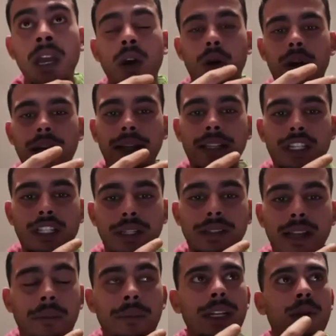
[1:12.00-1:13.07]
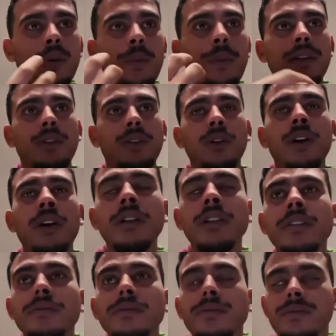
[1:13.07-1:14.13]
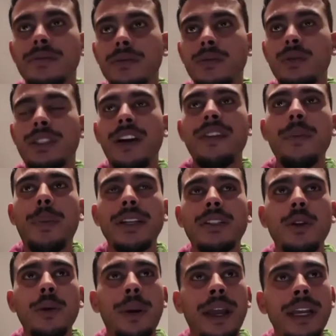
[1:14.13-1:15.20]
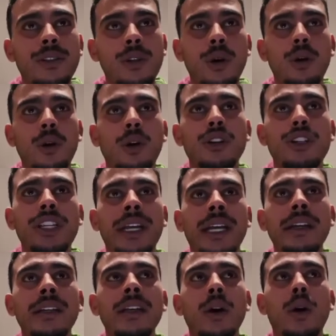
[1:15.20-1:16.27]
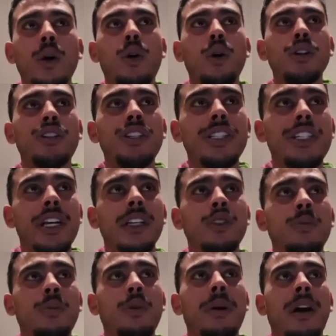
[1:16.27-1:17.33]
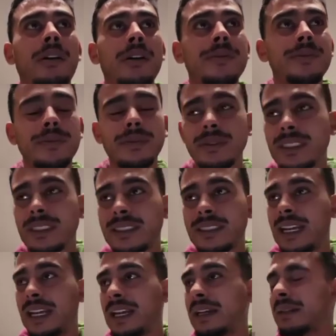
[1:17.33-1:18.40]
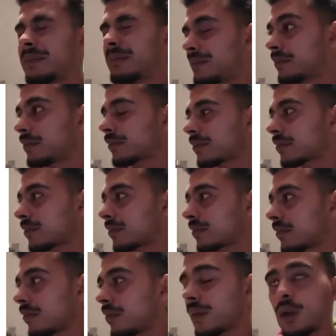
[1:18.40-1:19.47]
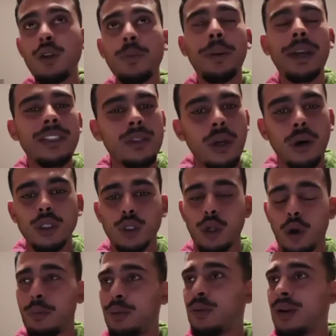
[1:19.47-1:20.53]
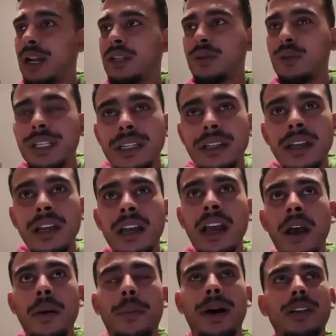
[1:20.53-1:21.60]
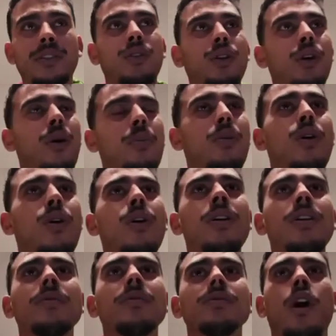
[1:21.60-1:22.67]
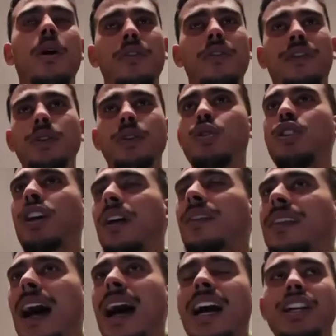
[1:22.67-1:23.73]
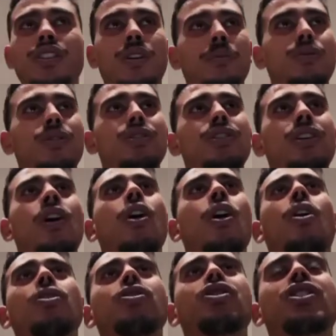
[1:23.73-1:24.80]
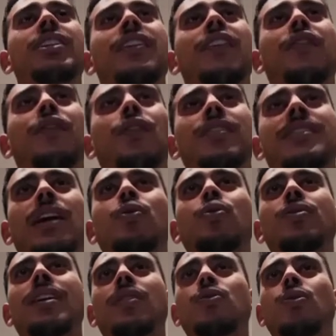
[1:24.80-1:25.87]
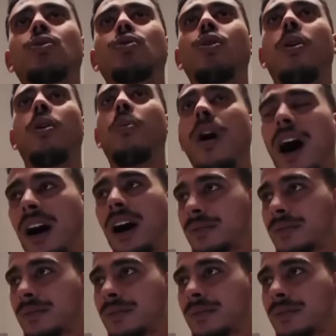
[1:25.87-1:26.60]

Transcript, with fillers: regardez, j'en tremblais tout parce que vous savez pas cette pression que j'ai au quotidien en ce moment. C'est une pression, je dors plus la nuit parce qu'on me, on me fait du chantage, on me, on dit des fausses accusations sur moi.